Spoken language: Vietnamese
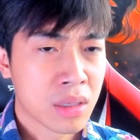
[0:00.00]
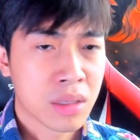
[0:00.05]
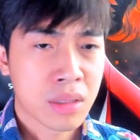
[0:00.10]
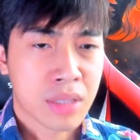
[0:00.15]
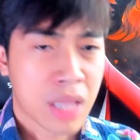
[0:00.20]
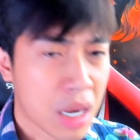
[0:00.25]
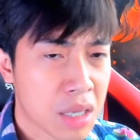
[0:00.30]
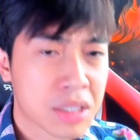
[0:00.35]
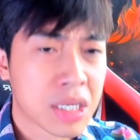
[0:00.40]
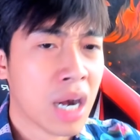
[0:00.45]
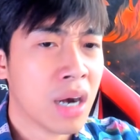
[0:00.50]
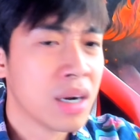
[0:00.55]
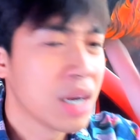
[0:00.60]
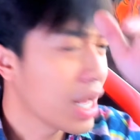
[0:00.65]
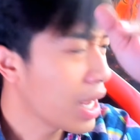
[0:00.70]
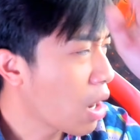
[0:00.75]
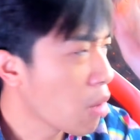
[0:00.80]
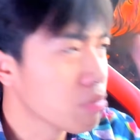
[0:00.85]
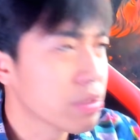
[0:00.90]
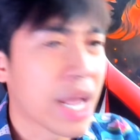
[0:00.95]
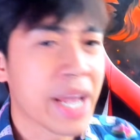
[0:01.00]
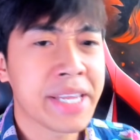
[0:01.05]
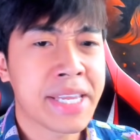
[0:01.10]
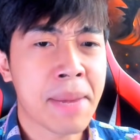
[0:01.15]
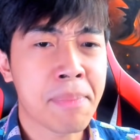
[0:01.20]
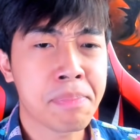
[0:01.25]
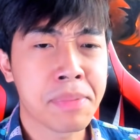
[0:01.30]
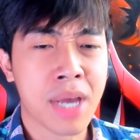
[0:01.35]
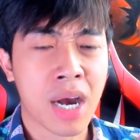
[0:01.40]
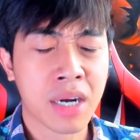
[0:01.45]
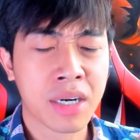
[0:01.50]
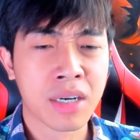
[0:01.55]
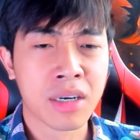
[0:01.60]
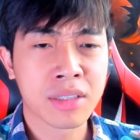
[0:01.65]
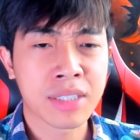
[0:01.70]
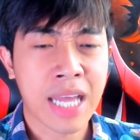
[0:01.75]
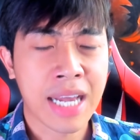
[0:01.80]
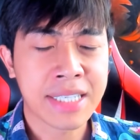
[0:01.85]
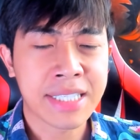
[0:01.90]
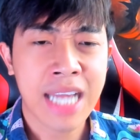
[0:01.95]
Thật sự là không thể chấp nhận được,
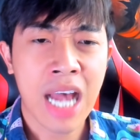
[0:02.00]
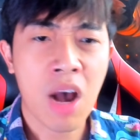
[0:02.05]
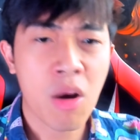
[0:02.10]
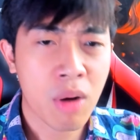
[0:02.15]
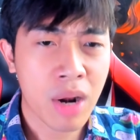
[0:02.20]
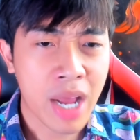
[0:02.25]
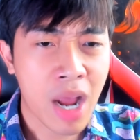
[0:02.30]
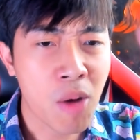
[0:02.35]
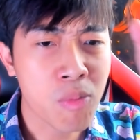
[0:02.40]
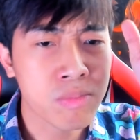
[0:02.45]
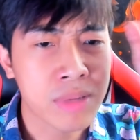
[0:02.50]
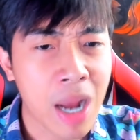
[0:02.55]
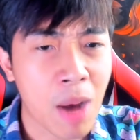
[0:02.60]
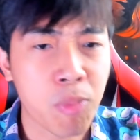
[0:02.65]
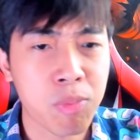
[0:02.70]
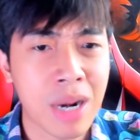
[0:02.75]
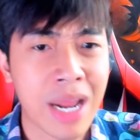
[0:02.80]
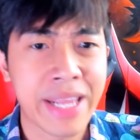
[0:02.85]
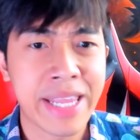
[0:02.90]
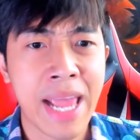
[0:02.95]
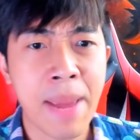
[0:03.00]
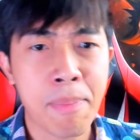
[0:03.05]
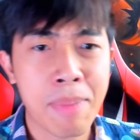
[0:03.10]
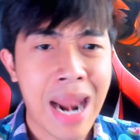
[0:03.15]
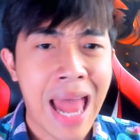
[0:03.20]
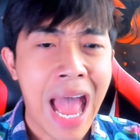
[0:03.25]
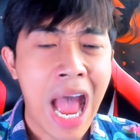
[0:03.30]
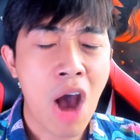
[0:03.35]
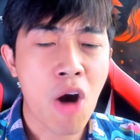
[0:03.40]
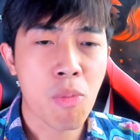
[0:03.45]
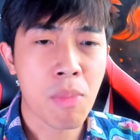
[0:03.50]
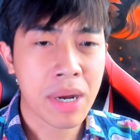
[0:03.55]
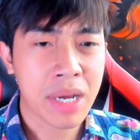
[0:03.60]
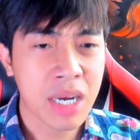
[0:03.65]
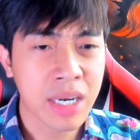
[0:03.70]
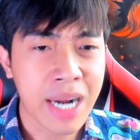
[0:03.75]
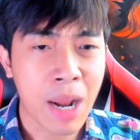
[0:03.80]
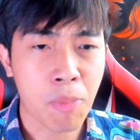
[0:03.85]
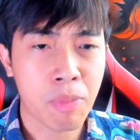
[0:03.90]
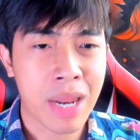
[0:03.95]
tại sao là không đọc là dép lào mà
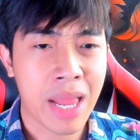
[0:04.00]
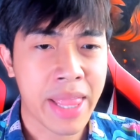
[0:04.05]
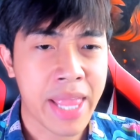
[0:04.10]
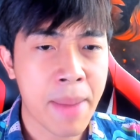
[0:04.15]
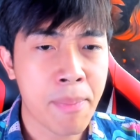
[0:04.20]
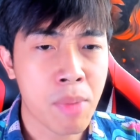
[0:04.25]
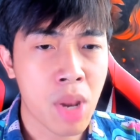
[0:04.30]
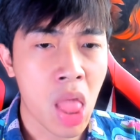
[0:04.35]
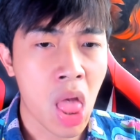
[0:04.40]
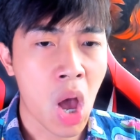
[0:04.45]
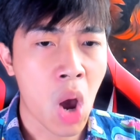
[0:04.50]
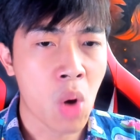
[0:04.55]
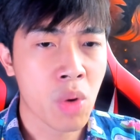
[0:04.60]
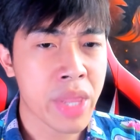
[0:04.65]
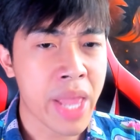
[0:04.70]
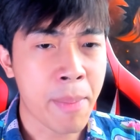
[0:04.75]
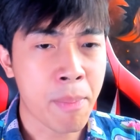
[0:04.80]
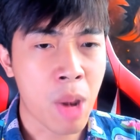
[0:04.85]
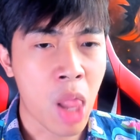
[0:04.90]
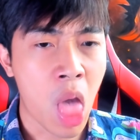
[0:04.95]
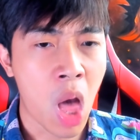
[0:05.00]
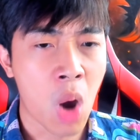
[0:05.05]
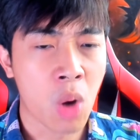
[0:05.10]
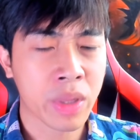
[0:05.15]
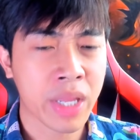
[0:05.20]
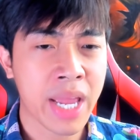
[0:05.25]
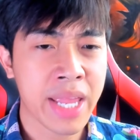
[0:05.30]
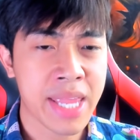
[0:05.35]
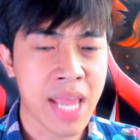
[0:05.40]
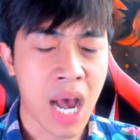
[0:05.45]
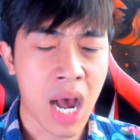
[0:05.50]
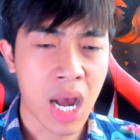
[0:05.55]
cứ đọc là dép lồ, dép lồ thế nhờ?